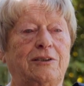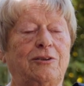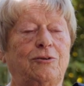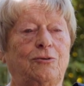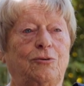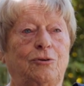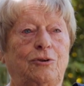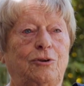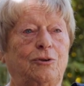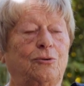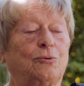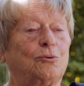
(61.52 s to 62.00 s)
nicht
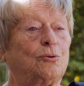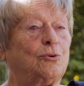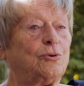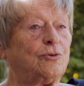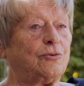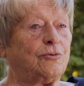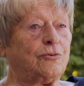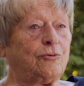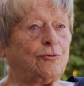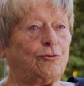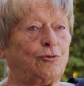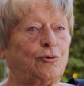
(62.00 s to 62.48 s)
nur die
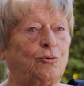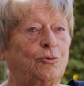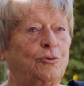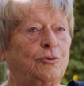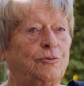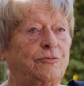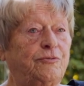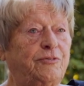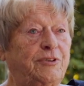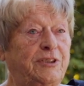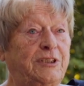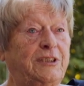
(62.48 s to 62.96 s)
großen,
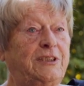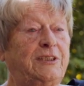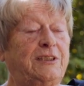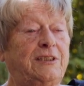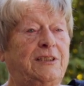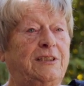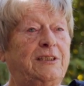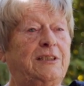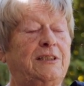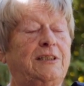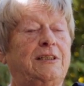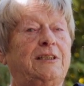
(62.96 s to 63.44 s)
schönen
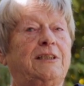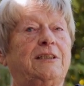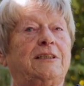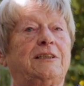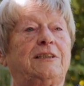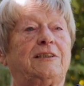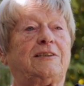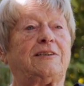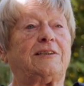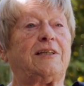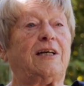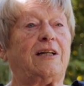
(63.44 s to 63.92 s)
Villen,
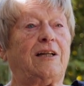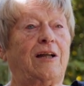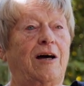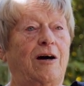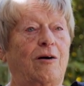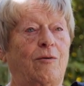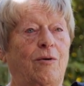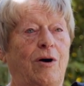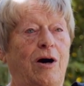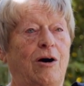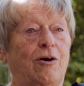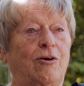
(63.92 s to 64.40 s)
diesen
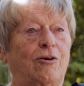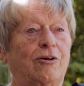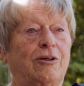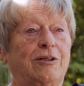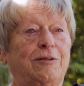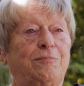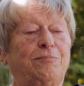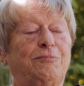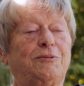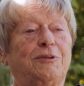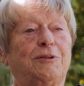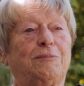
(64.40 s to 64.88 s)
Hellerau auch
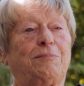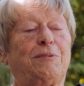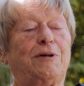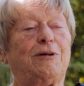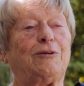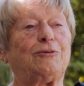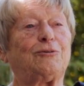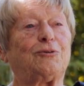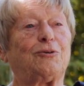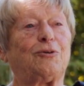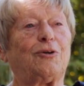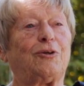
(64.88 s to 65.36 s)
gibt,
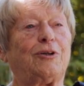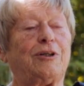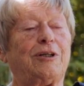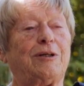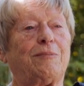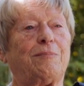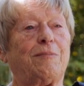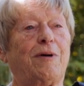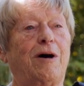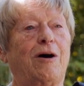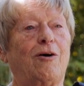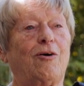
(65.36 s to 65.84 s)
gebaut, sondern
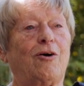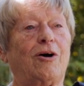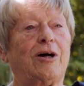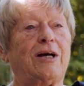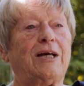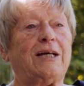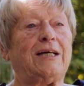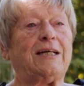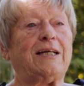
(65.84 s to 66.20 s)
eben auch